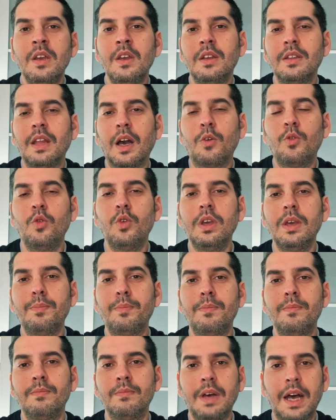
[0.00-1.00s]
da cui
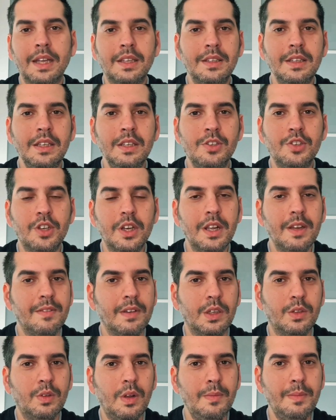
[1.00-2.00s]
mh, mm, attingere
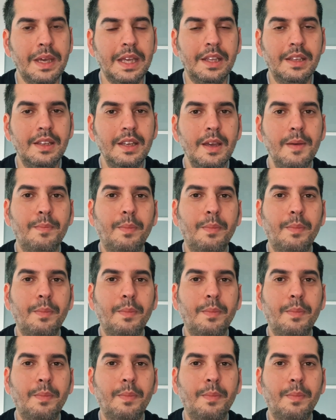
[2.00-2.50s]
eventualmente e